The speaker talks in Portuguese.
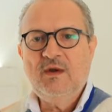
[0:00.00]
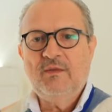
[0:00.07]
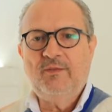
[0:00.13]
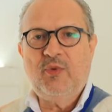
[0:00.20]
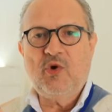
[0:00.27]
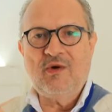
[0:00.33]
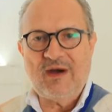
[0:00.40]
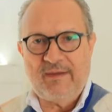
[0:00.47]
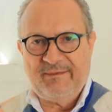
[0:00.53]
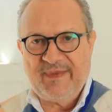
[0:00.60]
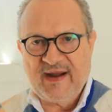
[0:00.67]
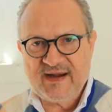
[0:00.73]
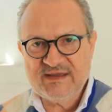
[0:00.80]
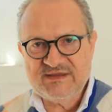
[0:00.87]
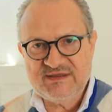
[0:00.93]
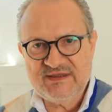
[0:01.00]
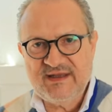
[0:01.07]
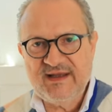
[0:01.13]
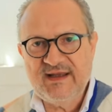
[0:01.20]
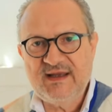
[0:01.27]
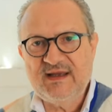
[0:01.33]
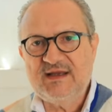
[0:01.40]
Boa parte
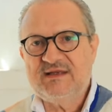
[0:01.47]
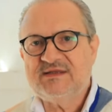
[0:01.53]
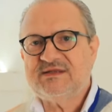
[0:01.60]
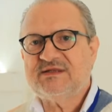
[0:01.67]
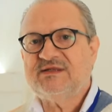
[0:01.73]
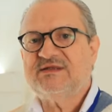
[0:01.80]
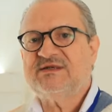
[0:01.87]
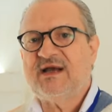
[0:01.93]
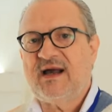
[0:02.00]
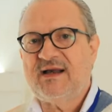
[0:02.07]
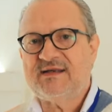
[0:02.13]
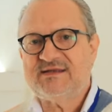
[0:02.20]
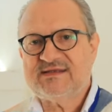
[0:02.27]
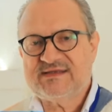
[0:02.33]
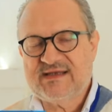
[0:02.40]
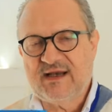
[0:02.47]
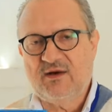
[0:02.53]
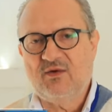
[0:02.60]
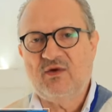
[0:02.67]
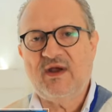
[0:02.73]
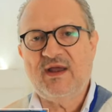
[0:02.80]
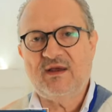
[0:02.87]
deles já
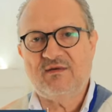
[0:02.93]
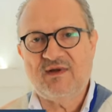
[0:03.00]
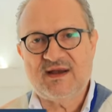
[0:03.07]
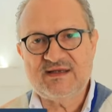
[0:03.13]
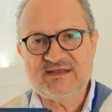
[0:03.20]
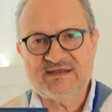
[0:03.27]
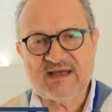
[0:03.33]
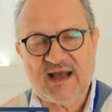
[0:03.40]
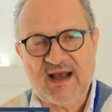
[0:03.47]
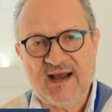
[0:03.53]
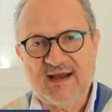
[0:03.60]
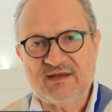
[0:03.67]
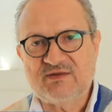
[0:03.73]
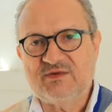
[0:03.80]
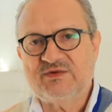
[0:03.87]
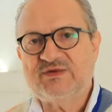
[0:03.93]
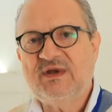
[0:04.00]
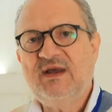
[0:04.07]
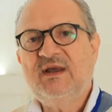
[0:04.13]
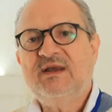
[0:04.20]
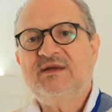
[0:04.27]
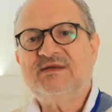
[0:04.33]
são regularizados,
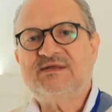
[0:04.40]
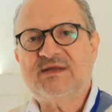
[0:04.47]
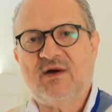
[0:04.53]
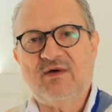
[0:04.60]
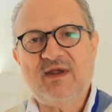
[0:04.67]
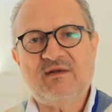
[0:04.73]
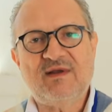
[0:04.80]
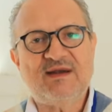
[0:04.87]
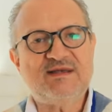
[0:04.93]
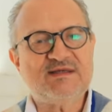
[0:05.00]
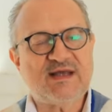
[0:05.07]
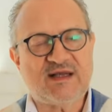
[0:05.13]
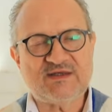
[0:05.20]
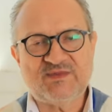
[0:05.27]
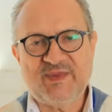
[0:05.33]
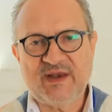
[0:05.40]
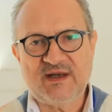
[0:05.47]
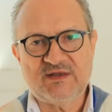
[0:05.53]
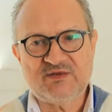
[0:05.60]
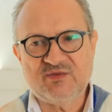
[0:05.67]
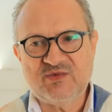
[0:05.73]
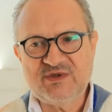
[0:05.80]
estão regularizados
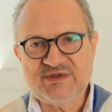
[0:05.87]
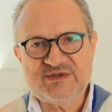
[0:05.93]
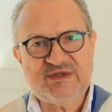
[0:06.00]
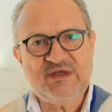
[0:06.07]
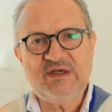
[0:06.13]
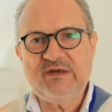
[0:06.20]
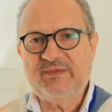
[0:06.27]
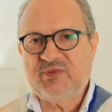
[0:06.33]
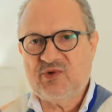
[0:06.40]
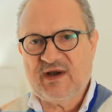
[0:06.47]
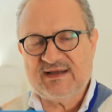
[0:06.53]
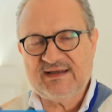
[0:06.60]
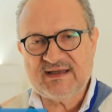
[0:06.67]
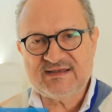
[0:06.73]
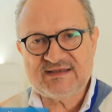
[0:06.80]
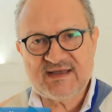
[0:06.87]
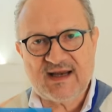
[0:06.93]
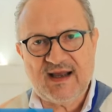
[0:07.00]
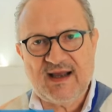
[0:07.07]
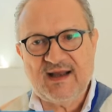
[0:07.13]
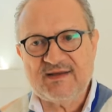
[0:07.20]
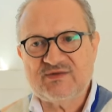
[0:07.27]
perante o município,
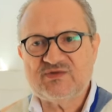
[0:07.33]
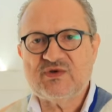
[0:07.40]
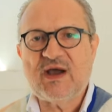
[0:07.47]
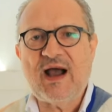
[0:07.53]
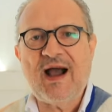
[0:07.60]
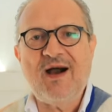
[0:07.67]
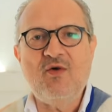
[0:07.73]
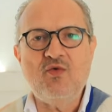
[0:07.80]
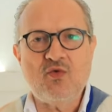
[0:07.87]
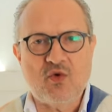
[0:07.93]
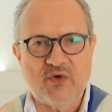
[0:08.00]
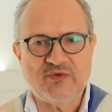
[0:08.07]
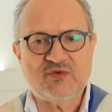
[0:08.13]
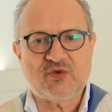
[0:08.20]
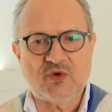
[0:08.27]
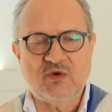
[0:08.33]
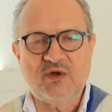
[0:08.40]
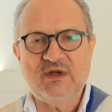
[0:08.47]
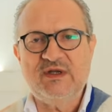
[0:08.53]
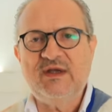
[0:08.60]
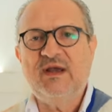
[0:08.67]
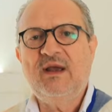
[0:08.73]
cadastrados, há um
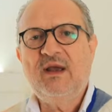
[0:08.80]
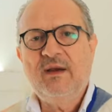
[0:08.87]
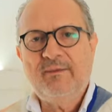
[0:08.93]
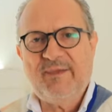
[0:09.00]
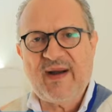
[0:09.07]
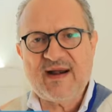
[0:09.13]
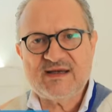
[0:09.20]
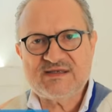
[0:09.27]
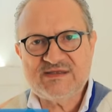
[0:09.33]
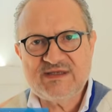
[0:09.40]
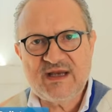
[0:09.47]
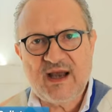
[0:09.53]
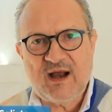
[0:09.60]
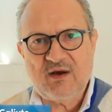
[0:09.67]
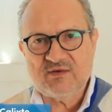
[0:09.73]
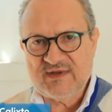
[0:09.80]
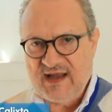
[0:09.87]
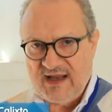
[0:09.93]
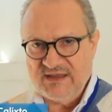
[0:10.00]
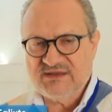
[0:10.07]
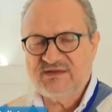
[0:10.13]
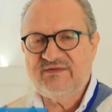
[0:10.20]
controle parcial
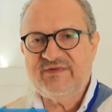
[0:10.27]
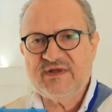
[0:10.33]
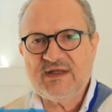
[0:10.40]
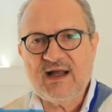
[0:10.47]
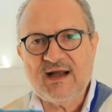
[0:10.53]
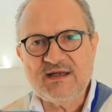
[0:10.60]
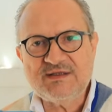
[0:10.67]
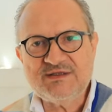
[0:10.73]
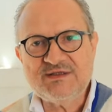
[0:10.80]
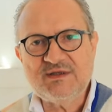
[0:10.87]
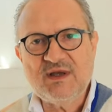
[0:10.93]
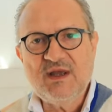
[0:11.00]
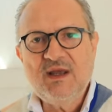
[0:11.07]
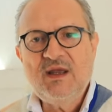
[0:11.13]
da atividade.